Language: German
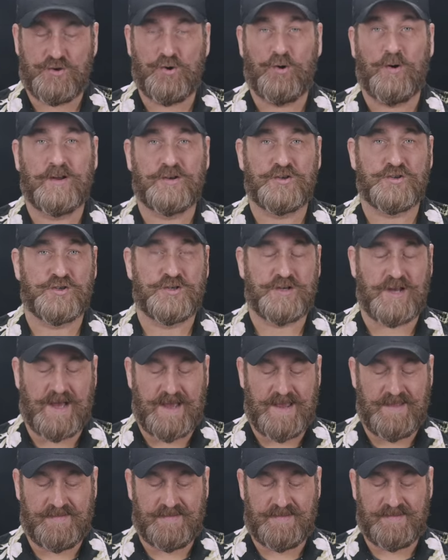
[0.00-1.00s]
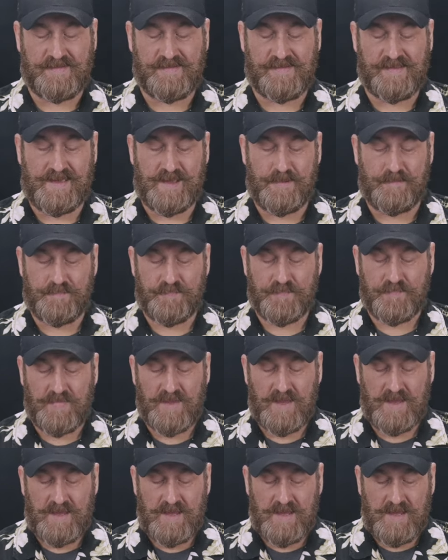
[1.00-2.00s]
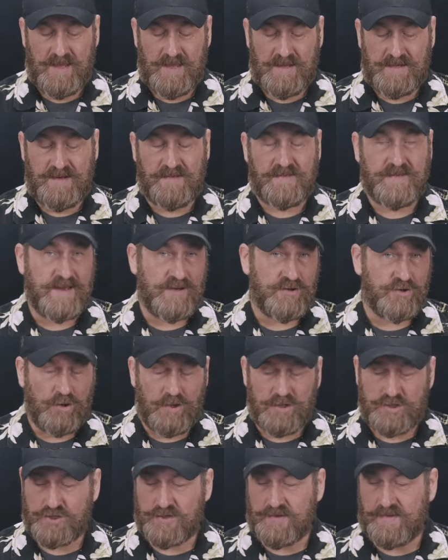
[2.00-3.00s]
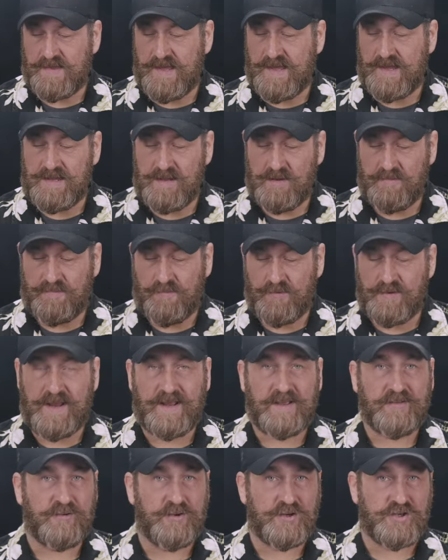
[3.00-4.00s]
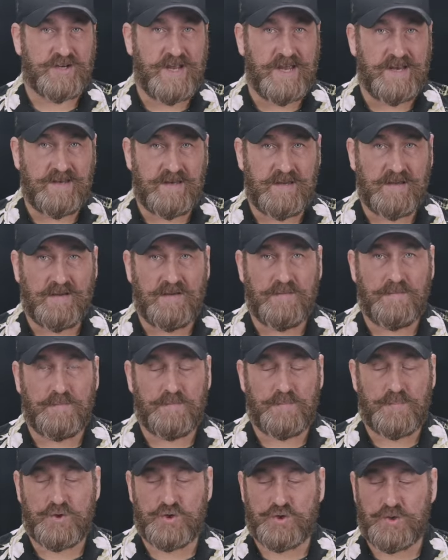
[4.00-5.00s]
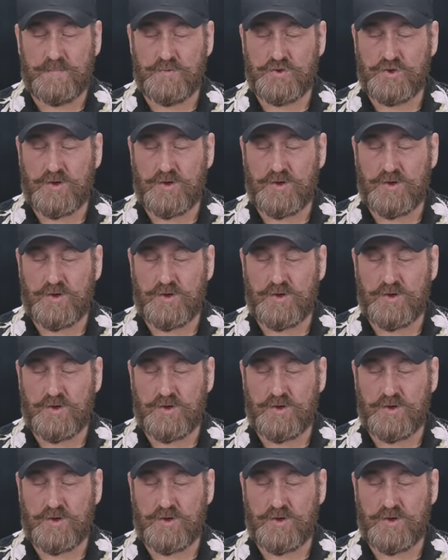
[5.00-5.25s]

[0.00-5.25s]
Torch 30C. Die saintorch serie von Nextwatch kennt ihr bestimmt